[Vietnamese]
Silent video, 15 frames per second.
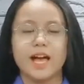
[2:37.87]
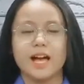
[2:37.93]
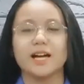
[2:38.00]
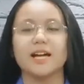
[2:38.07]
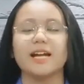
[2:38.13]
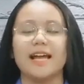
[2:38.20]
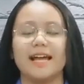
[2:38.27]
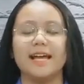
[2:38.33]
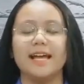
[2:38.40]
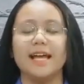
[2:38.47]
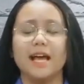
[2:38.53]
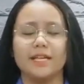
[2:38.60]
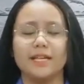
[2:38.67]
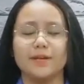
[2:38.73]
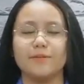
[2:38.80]
Có lẽ
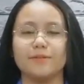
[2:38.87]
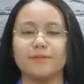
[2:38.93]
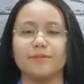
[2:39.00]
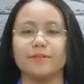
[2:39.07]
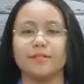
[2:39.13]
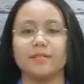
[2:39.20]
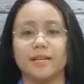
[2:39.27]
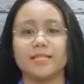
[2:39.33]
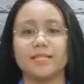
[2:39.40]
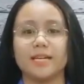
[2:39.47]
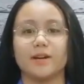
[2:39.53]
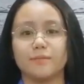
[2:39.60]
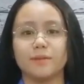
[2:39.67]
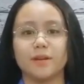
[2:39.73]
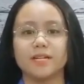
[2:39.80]
nhiều người nghĩ chị
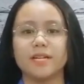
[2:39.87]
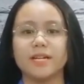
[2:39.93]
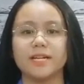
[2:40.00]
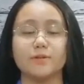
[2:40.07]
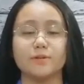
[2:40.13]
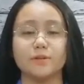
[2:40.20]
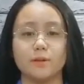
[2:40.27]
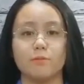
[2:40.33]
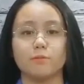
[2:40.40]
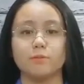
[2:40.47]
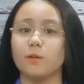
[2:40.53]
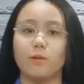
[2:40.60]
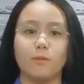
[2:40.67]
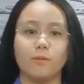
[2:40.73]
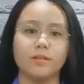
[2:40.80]
không nên đi du lịch một
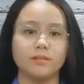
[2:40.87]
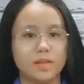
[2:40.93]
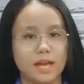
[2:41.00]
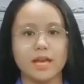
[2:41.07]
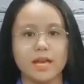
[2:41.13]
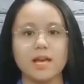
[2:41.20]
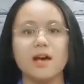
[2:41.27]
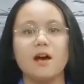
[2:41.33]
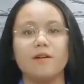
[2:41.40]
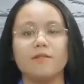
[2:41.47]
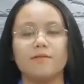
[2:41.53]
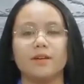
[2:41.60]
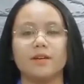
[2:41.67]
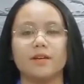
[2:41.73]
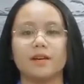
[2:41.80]
thân một mình như thế
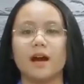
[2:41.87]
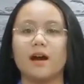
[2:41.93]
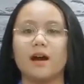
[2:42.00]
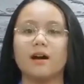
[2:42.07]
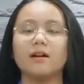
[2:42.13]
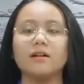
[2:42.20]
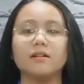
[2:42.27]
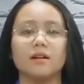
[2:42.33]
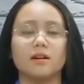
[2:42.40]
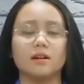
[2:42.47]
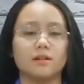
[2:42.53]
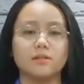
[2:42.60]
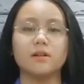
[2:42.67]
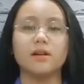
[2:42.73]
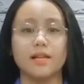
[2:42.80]
vì có
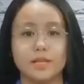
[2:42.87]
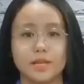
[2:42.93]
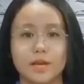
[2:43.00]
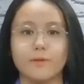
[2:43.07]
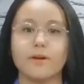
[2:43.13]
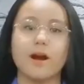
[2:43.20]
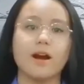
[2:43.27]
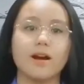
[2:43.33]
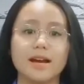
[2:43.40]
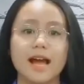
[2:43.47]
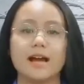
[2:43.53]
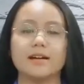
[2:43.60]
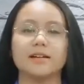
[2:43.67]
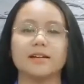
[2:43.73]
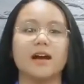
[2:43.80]
rất là nhiều khó
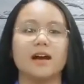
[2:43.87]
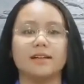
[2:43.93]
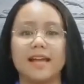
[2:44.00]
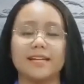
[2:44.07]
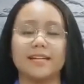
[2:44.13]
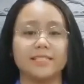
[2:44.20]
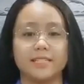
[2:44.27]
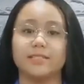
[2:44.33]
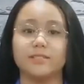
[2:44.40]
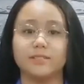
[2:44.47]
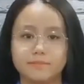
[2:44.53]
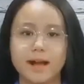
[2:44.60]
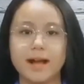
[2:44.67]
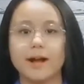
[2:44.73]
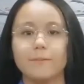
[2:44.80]
khăn đang chở trước
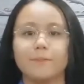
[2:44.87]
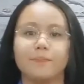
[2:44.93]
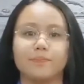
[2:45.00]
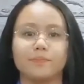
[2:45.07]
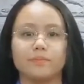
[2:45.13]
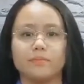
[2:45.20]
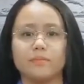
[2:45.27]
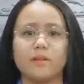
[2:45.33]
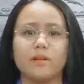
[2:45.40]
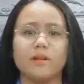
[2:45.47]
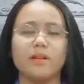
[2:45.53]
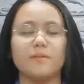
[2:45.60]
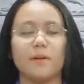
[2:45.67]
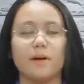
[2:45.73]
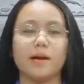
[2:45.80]
mắt.
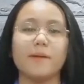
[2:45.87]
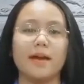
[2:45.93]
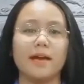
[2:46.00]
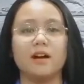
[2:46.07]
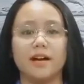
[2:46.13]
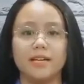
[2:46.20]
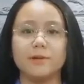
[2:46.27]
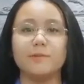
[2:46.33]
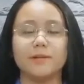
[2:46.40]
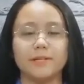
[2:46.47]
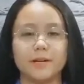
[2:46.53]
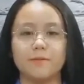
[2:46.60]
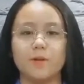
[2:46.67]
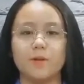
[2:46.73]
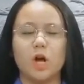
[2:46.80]
Nhưng mà các bạn có nghĩ giống mình
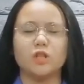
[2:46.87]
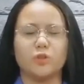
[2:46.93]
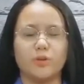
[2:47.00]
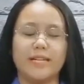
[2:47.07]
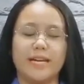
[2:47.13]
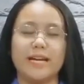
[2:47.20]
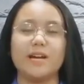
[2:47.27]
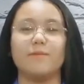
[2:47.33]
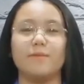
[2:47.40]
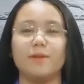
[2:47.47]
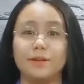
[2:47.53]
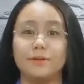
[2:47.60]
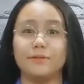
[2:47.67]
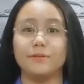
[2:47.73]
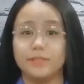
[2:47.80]
không? Tuổi trẻ không
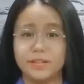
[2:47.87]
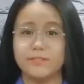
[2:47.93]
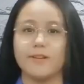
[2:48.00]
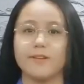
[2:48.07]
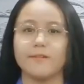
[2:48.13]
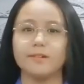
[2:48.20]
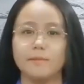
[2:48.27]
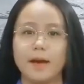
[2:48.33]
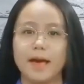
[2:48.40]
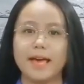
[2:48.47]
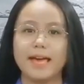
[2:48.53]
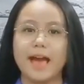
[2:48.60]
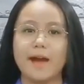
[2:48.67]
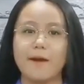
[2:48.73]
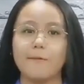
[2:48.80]
liều, sao diều có thể bay
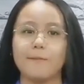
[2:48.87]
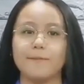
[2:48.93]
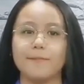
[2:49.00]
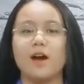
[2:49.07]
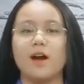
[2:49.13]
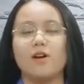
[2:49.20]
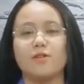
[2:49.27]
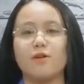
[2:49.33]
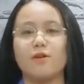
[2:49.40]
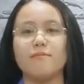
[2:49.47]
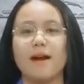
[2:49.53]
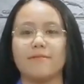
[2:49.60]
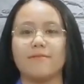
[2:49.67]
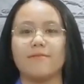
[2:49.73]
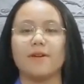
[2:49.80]
cao? Đối
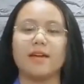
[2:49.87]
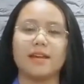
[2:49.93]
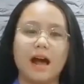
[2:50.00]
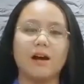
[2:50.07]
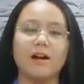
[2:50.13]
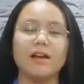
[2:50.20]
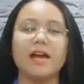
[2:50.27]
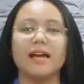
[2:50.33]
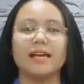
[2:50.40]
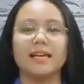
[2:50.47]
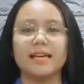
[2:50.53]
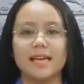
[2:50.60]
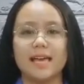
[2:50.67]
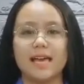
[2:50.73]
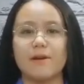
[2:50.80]
mặt với cái đói, cái
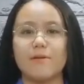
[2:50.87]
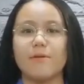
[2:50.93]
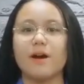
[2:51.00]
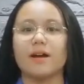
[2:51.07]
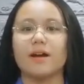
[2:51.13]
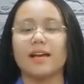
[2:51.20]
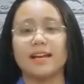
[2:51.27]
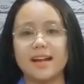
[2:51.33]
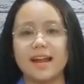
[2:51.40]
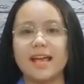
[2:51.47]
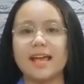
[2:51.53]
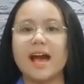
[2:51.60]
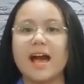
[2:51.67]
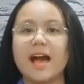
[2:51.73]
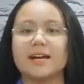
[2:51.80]
nghèo, cái rét,
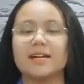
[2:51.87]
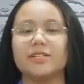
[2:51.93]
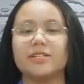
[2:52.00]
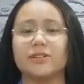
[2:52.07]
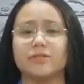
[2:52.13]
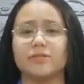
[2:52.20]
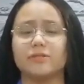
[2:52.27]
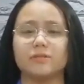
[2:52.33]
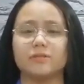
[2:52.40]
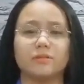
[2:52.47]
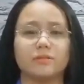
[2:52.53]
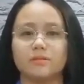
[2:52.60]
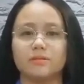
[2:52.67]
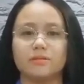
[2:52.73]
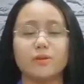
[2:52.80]
cái sự
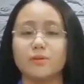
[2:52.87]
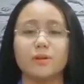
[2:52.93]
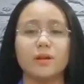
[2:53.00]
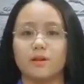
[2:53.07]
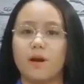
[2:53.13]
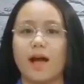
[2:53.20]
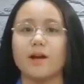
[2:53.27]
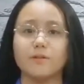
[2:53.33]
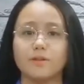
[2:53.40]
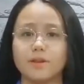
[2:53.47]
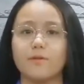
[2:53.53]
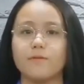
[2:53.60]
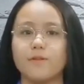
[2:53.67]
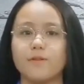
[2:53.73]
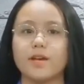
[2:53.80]
du lịch hóa của
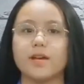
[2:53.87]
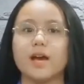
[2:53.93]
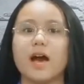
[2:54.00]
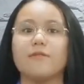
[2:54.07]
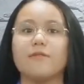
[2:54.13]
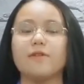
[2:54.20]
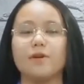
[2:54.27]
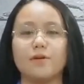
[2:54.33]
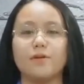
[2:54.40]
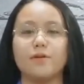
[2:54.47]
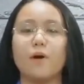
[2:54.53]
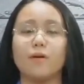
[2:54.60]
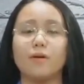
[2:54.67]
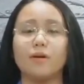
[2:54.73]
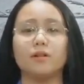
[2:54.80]
châu Phi với nỗi
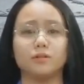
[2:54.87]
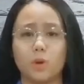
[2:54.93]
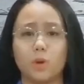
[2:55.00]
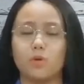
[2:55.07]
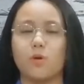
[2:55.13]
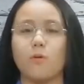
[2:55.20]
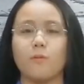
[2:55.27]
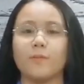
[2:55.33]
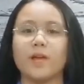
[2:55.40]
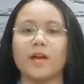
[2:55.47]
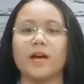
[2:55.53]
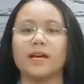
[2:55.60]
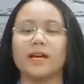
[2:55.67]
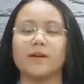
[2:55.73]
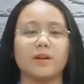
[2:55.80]
cô đơn tột cùng
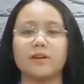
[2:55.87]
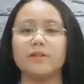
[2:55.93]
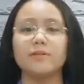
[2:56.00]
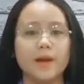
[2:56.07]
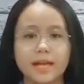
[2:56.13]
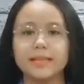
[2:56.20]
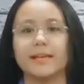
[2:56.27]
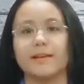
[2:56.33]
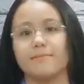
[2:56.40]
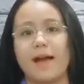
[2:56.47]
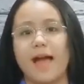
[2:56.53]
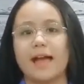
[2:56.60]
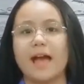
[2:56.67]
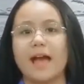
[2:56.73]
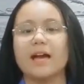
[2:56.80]
khi bị cướp hết tiền
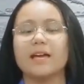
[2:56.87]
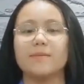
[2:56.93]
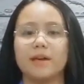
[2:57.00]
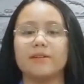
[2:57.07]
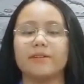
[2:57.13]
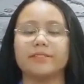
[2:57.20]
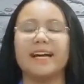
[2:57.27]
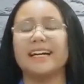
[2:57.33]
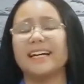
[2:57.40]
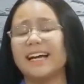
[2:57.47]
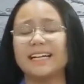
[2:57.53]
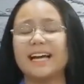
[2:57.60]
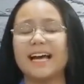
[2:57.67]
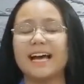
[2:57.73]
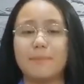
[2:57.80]
bạc, khi bị người ta khăng
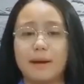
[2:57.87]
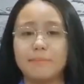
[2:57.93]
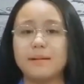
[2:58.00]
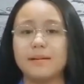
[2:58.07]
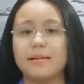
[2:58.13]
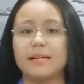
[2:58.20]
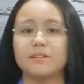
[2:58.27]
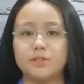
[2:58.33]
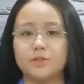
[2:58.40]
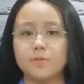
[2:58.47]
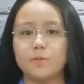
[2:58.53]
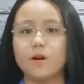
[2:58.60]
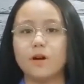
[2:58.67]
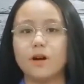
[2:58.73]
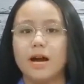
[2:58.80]
khăng bảo mình là người Trung
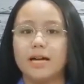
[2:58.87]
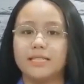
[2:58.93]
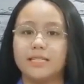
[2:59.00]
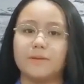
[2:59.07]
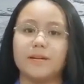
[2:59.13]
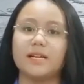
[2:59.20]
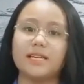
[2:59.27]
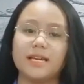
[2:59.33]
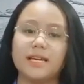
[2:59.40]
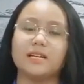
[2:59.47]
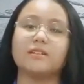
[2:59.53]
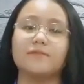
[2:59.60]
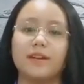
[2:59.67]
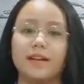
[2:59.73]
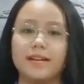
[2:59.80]
Quốc trong khi đó chỉ là
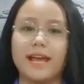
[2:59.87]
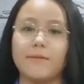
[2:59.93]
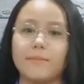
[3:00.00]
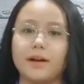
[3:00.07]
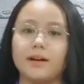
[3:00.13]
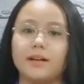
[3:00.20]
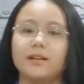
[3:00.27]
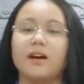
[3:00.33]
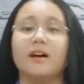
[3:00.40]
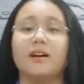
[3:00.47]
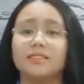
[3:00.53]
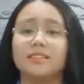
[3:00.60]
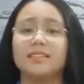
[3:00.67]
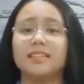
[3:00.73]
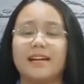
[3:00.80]
người Việt Nam mà.
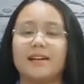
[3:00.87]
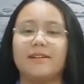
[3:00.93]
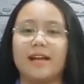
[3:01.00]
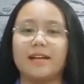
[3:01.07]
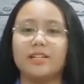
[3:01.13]
Tất cả đều đáng